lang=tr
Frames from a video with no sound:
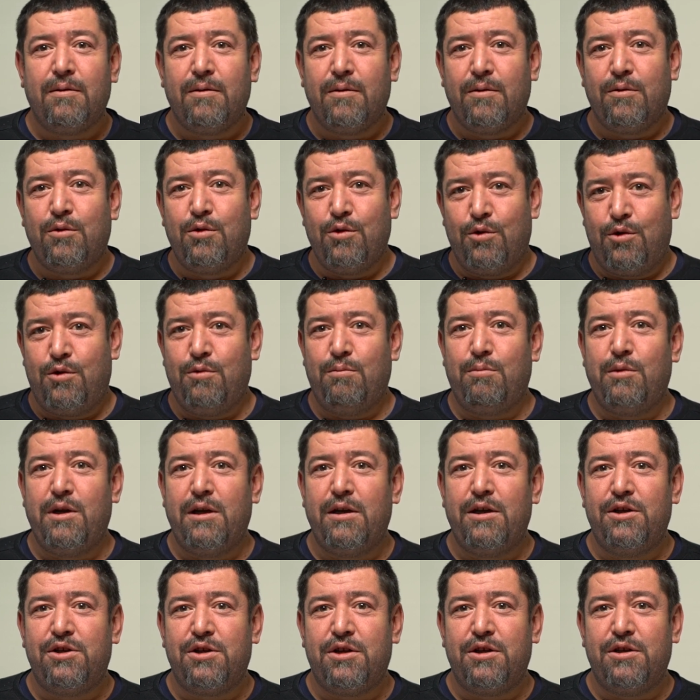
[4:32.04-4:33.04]
hı Türk'ün milli
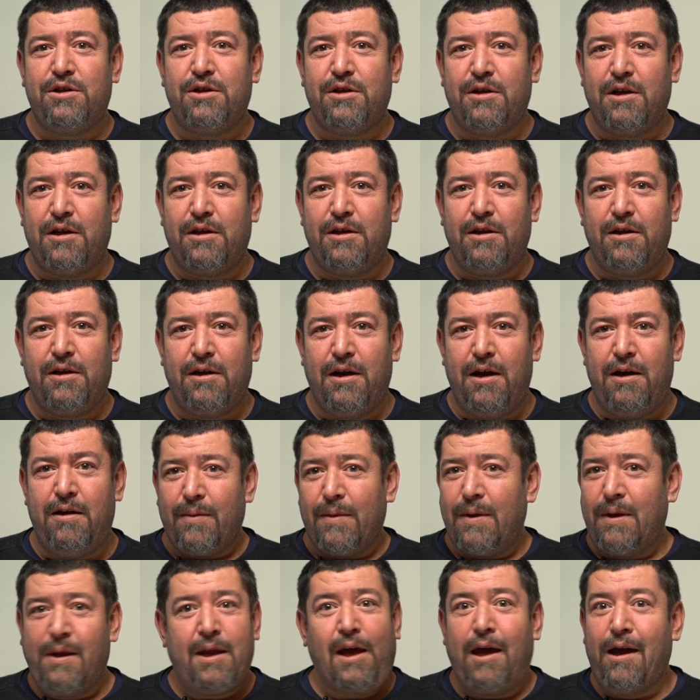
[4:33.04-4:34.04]
ilişkisi dediğin ne?
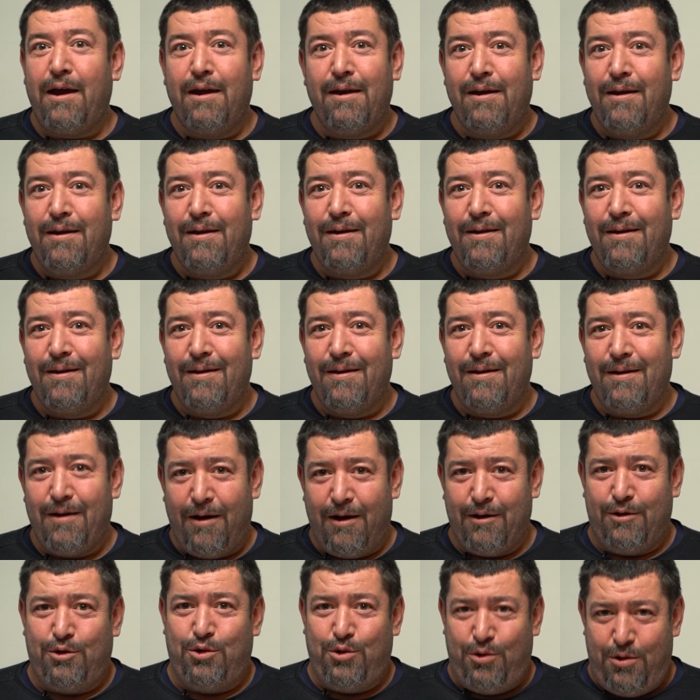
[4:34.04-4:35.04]
Ne? ne? At,
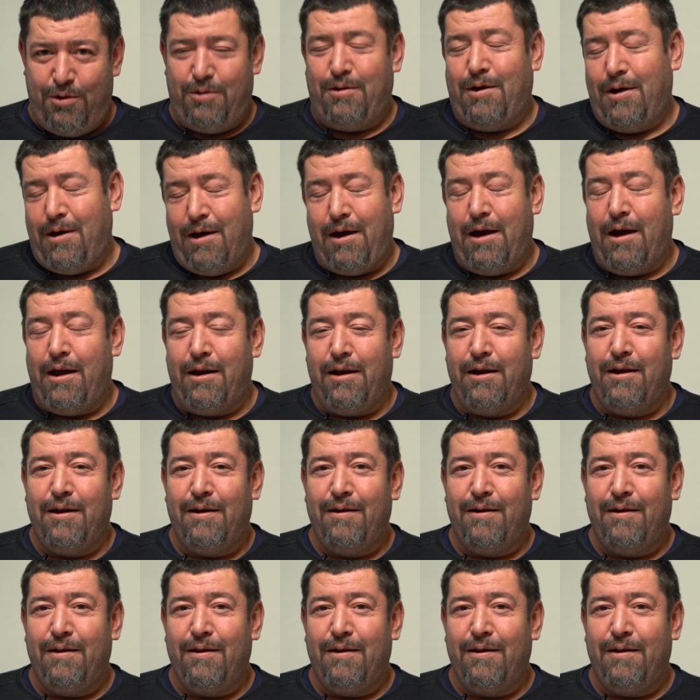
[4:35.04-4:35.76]
at sütü. sütü yani.